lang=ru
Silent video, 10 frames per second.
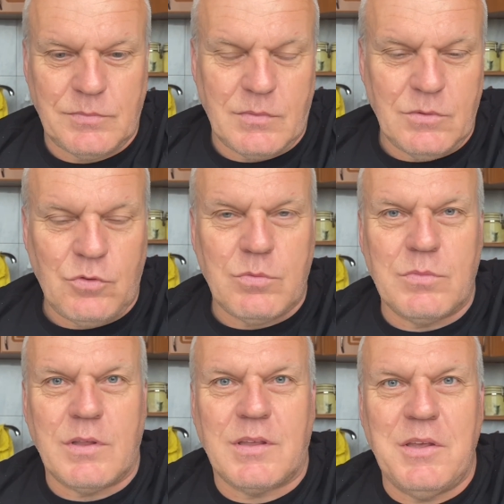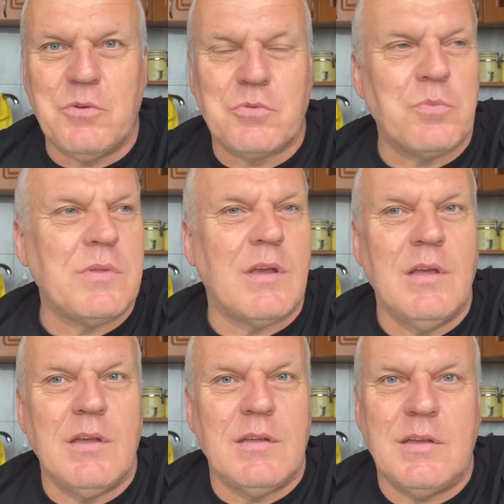В общем, такие вот у меня.
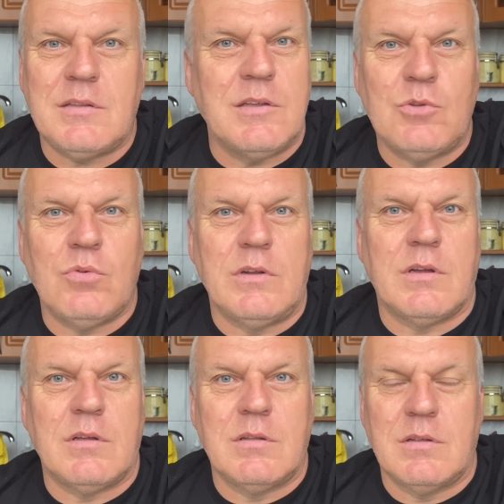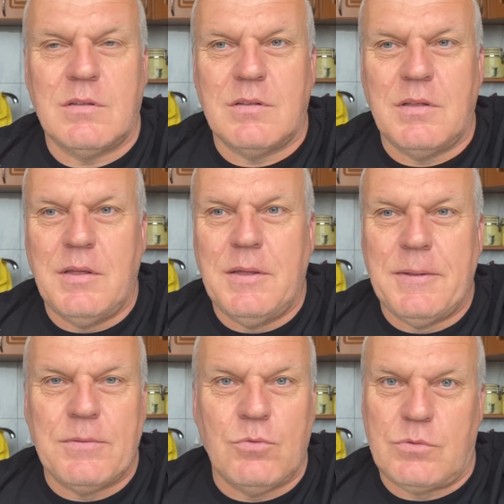И это не только.
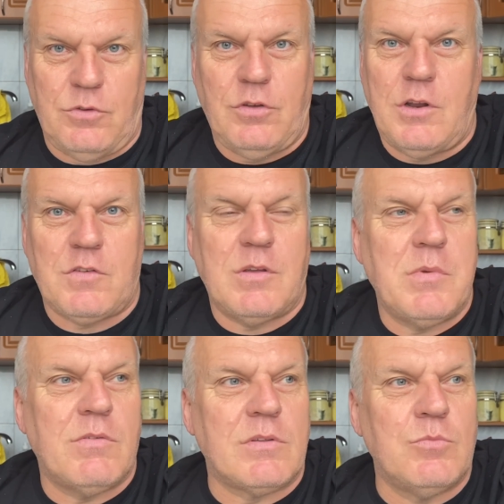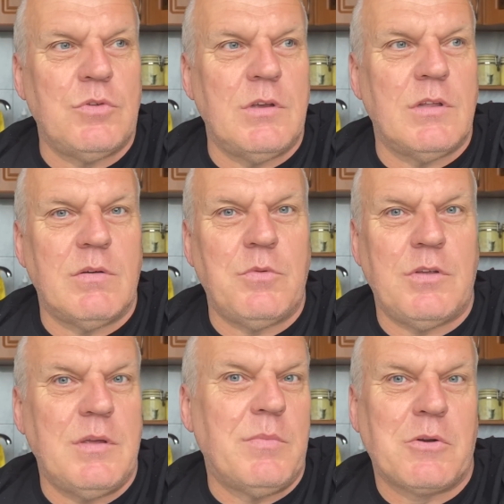Ну, черешня меня возмутила
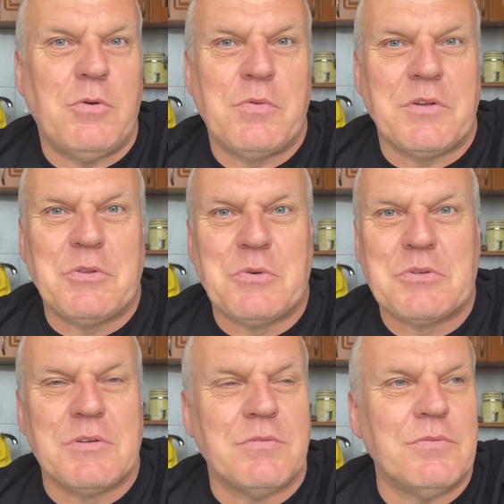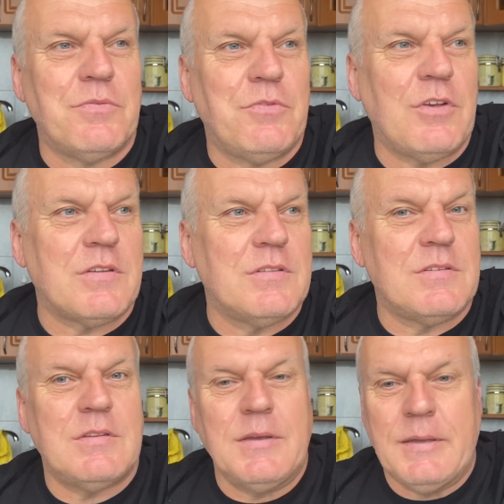вообще, и морковка тоже, в
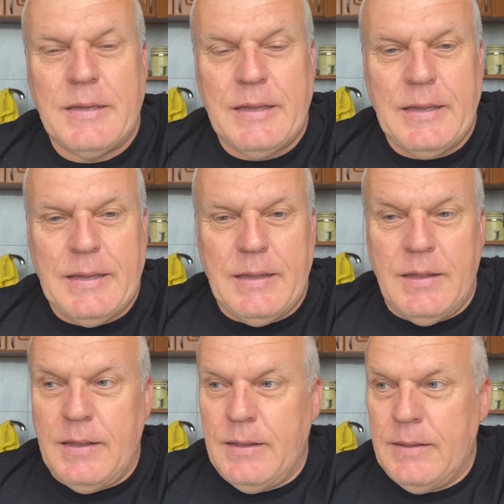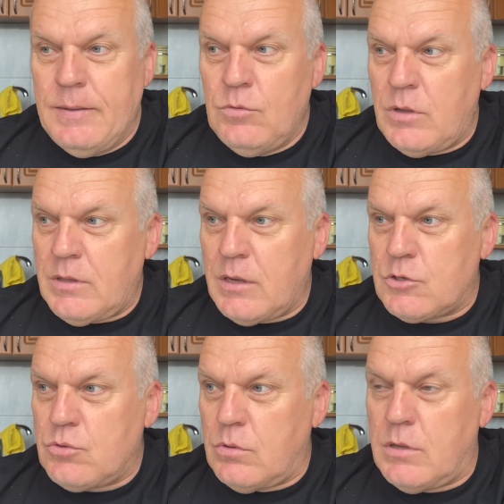частности. Ну, а так
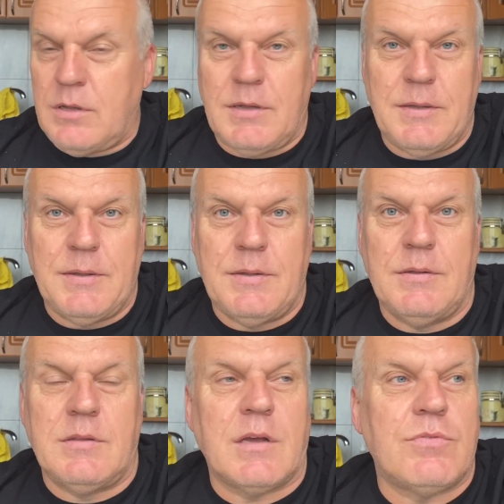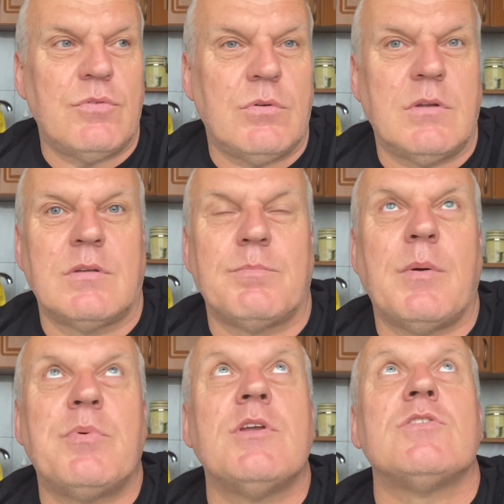что? Так все
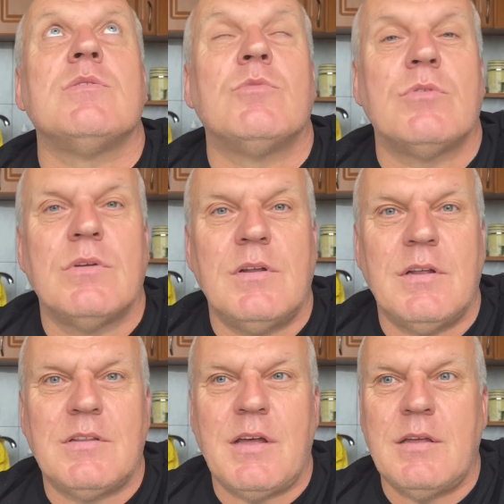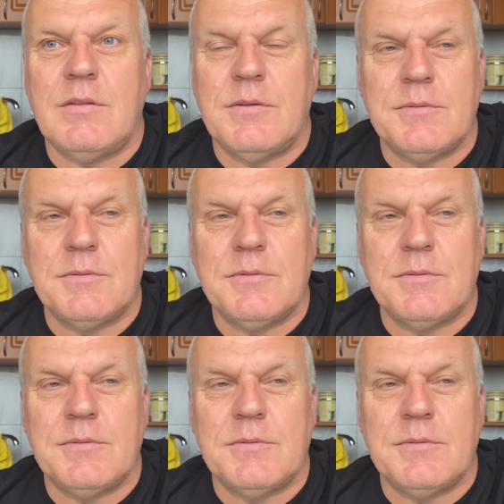по-прежнему летает,